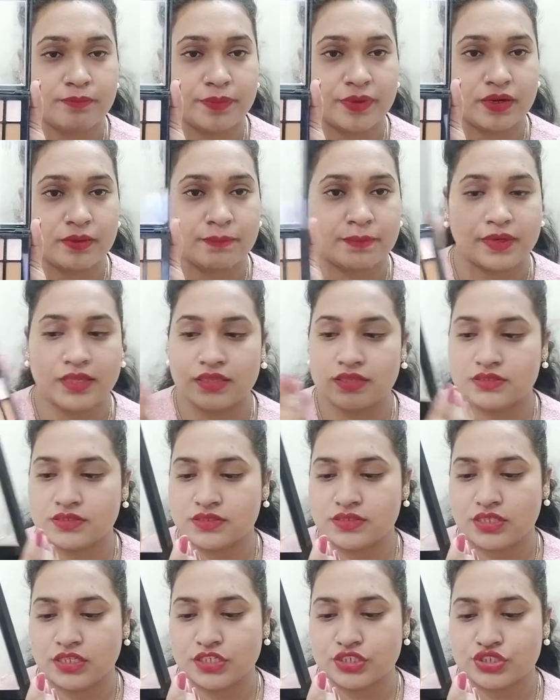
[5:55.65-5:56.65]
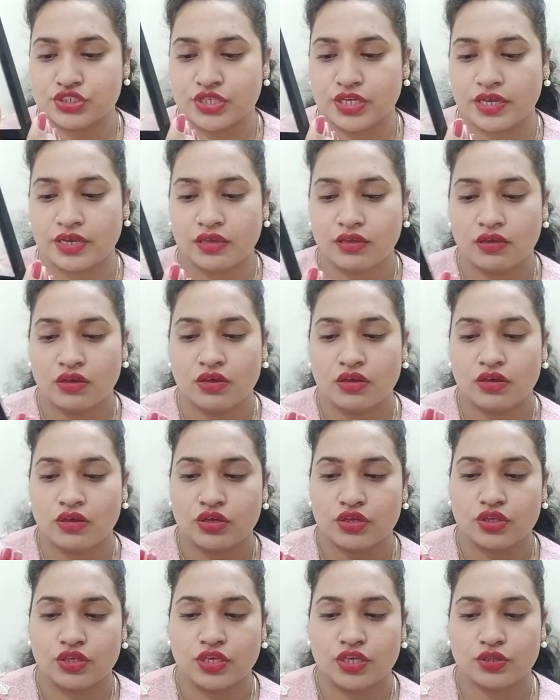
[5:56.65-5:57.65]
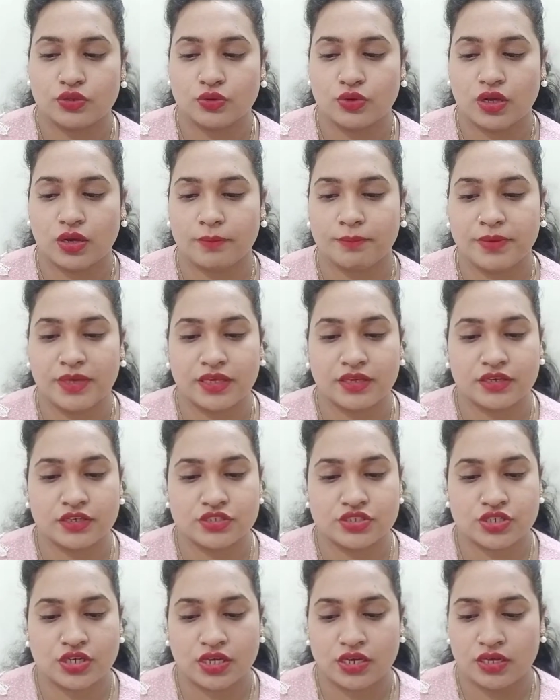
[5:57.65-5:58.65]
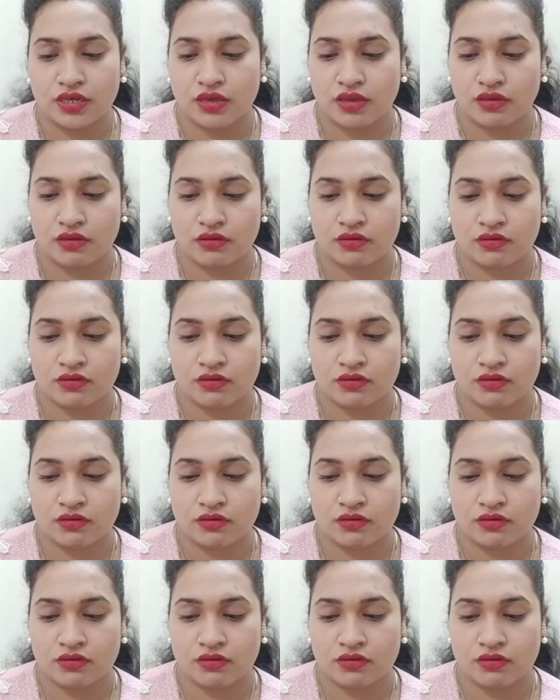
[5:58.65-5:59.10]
पर्पलिश है ये थोड़ा पिंकिश कलर है